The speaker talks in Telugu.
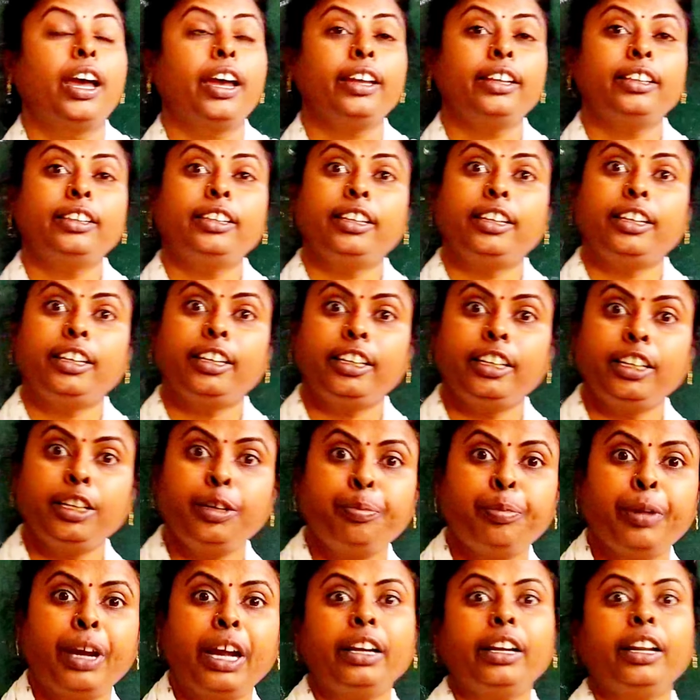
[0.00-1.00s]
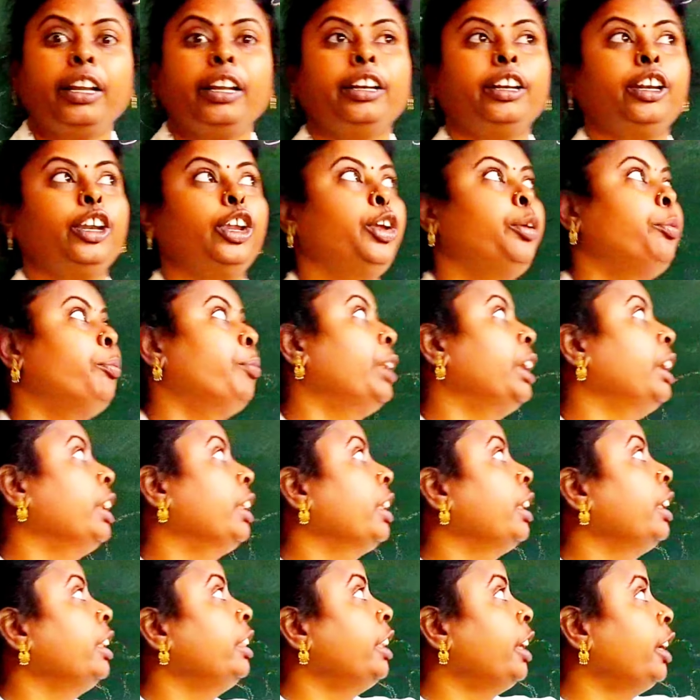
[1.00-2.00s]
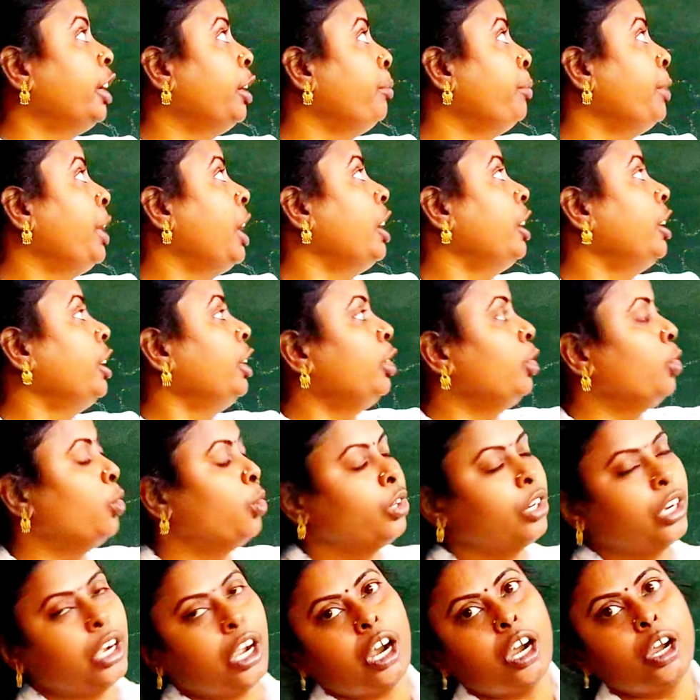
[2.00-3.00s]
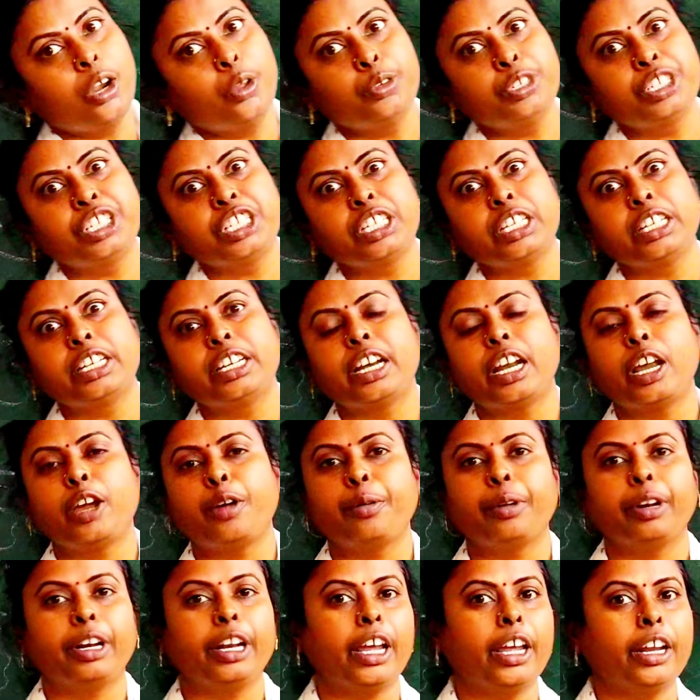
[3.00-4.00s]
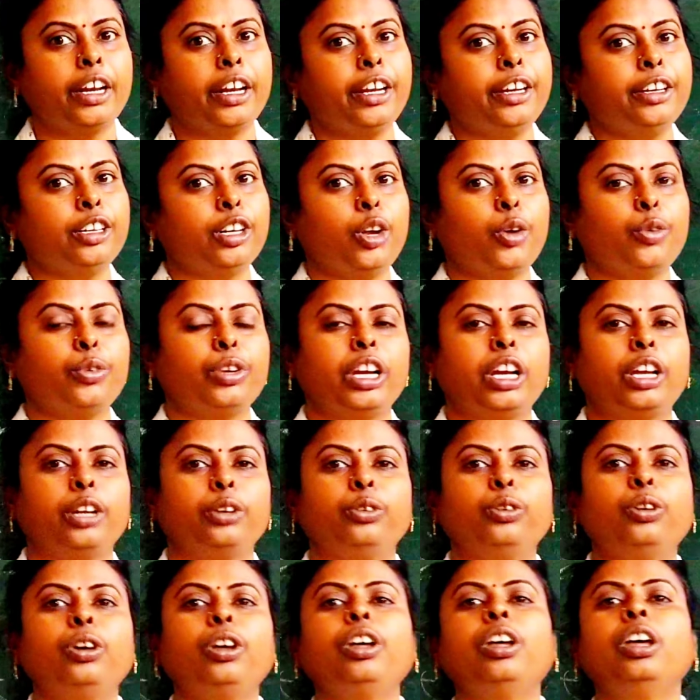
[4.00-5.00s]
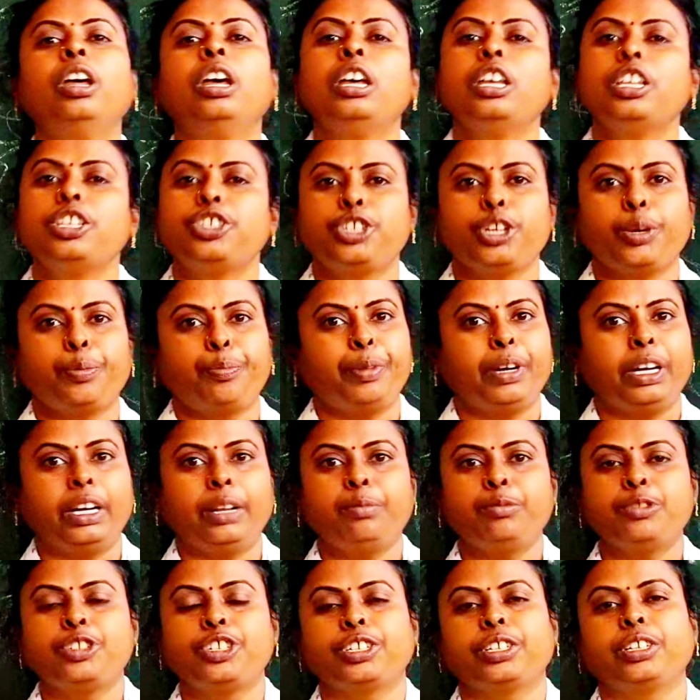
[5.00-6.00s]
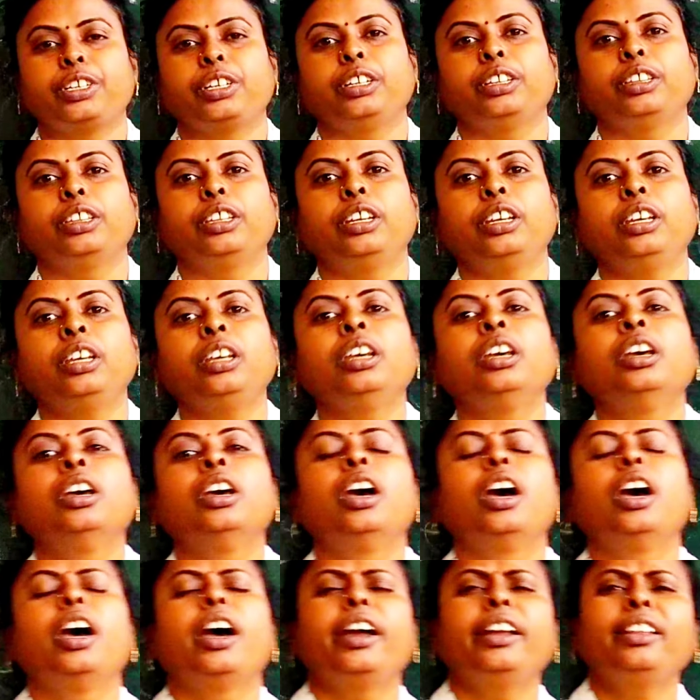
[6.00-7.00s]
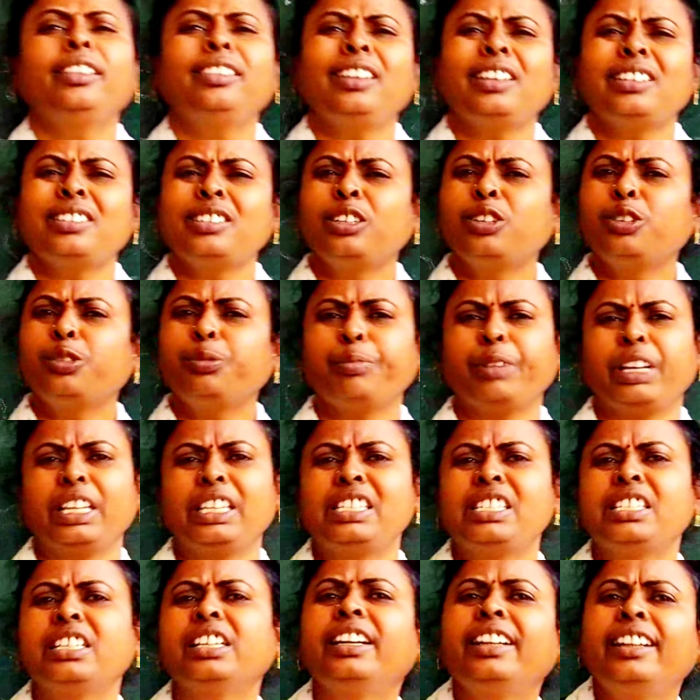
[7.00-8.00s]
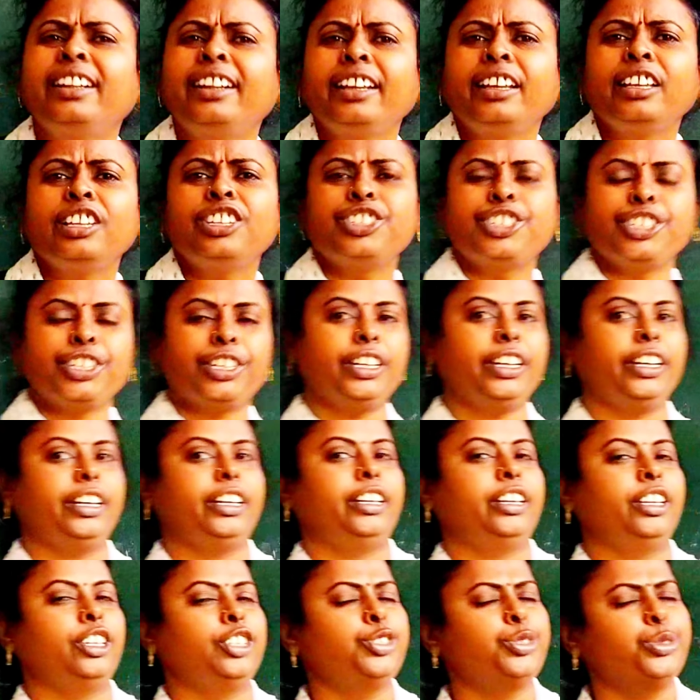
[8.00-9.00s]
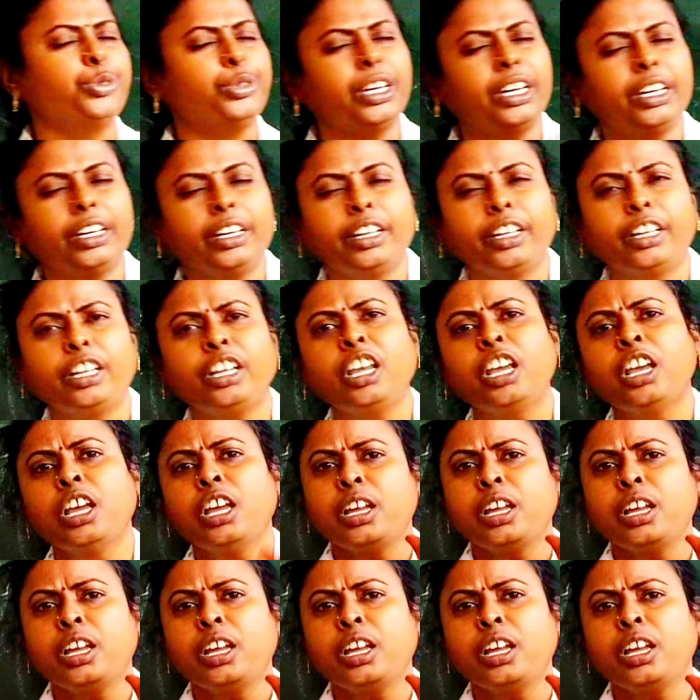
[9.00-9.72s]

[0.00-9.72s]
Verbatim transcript: అయితే ఈ పాఠాన్ని మనకి తన మాటల్లో కాళోజీ నారాయణరావు గారు చెప్పడం జరిగింది అయితే అసలు మంచి ఏంటి చెడేంటి చూడండి